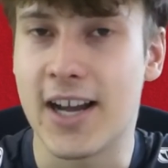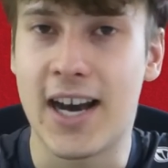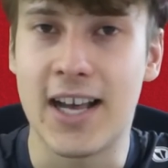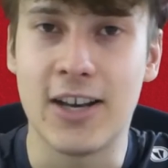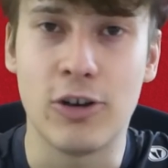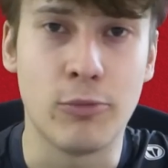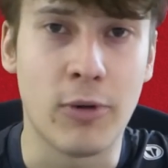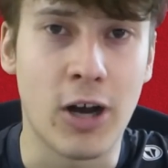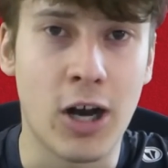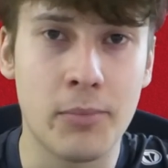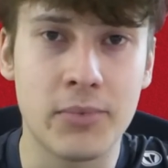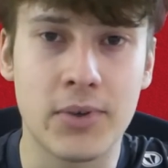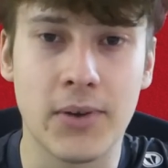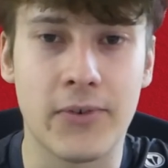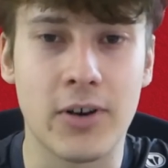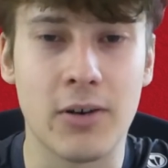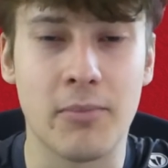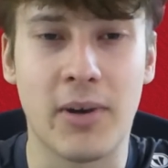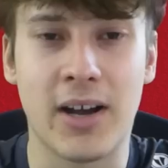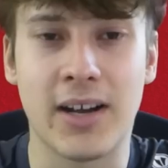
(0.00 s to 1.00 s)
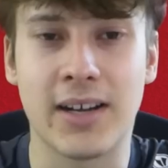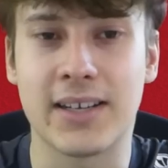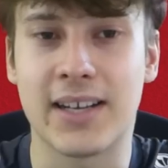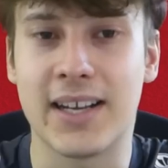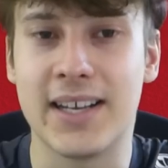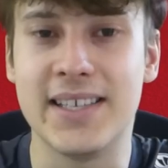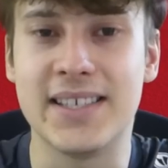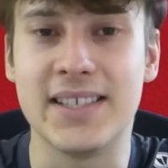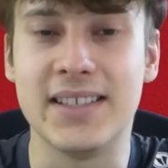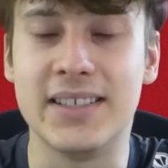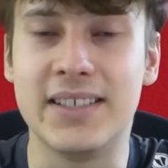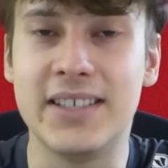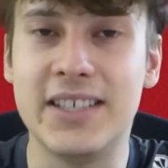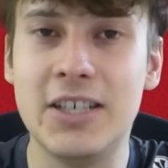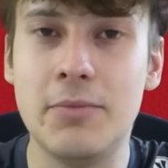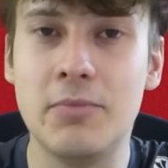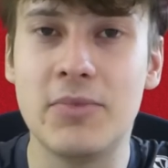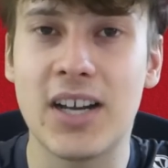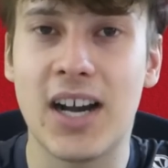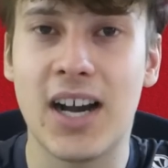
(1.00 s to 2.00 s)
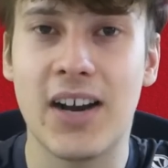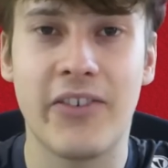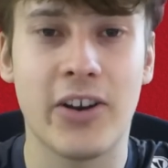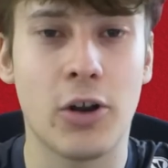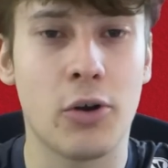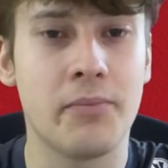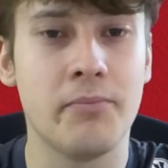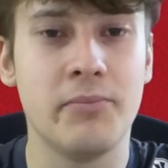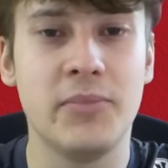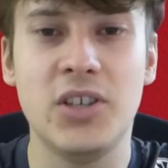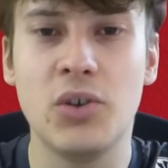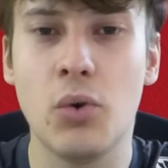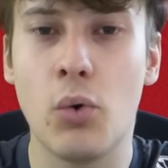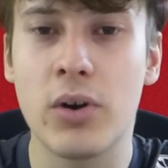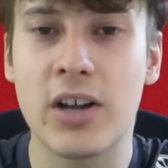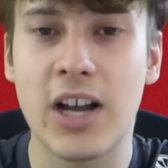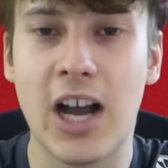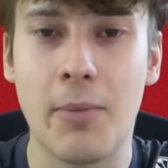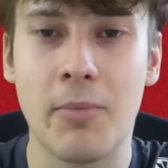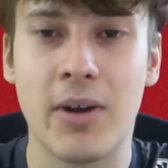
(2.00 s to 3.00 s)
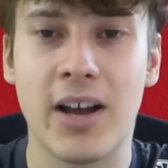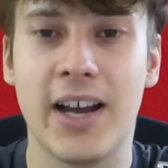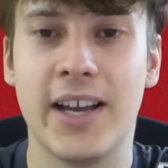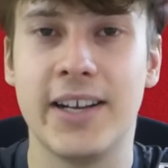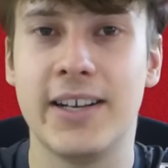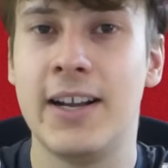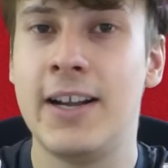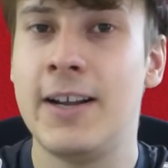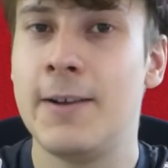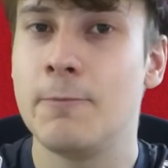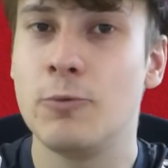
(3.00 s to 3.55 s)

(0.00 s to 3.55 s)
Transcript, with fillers: alle umarmt auf der Bank, da ist ein Team da, weil auch Mio kam rein,